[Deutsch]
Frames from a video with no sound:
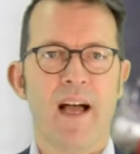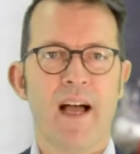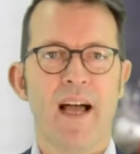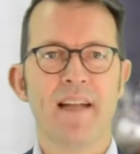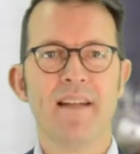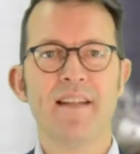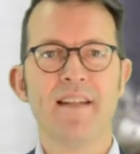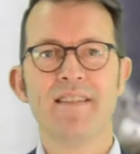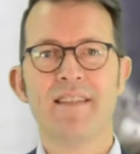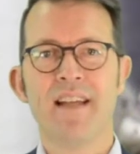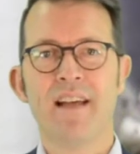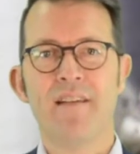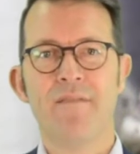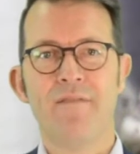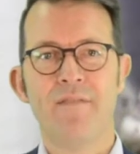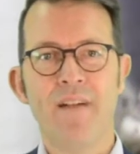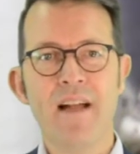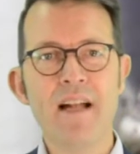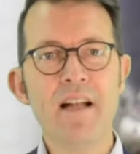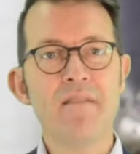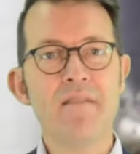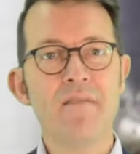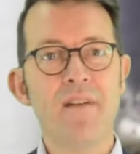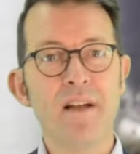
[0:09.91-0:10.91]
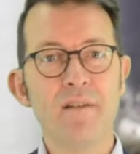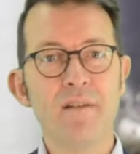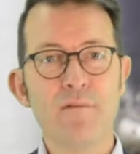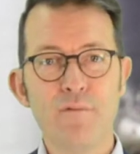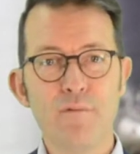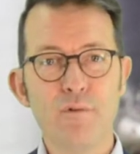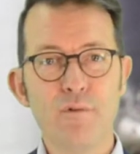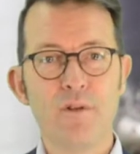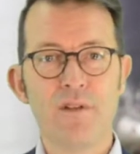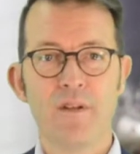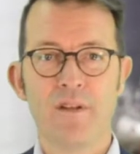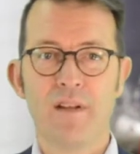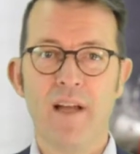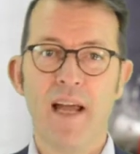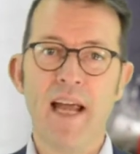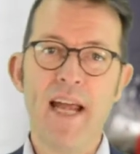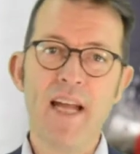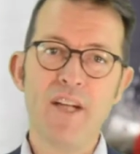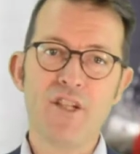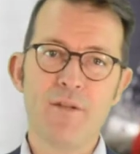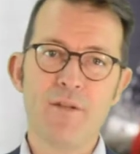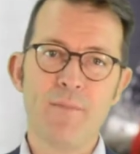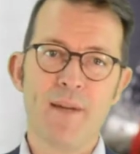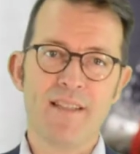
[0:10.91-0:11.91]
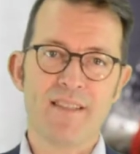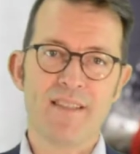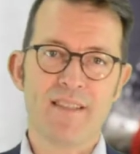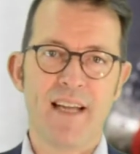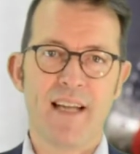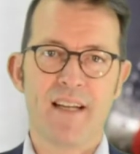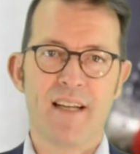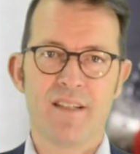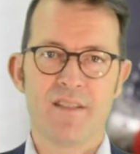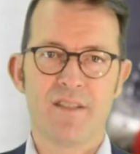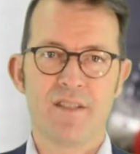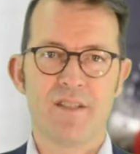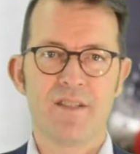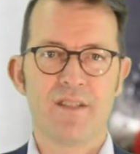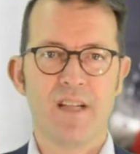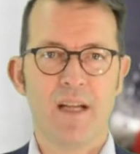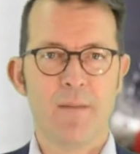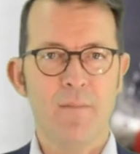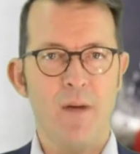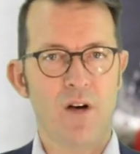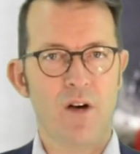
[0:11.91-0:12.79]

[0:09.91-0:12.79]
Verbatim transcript: eines der weltweit führenden HMI-SCADA-Systeme